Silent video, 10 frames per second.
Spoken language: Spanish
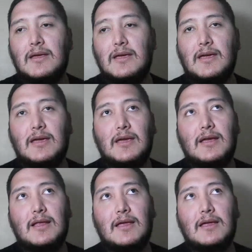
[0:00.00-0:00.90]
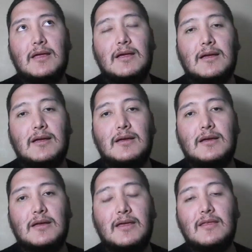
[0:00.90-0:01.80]
eh,
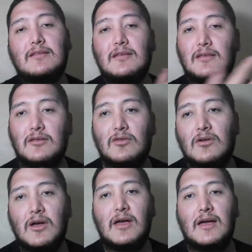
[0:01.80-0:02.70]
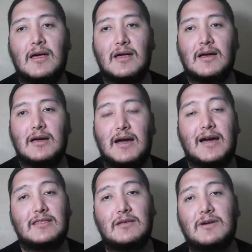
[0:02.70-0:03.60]
he decidido
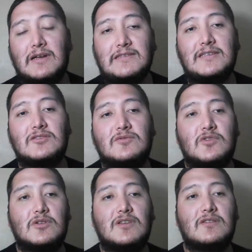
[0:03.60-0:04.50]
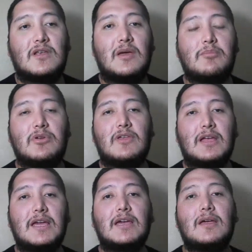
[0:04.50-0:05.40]
activar estas opciones en pro de
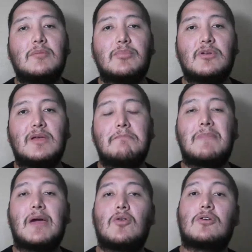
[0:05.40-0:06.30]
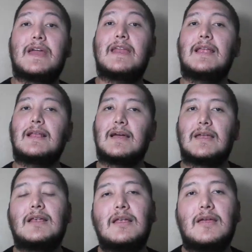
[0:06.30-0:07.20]
qué? en pro de mejorar el
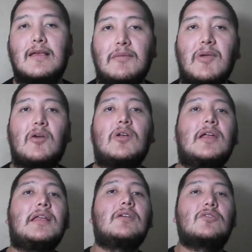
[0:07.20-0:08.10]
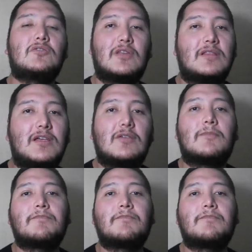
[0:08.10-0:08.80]
canal y mejorar el contenido.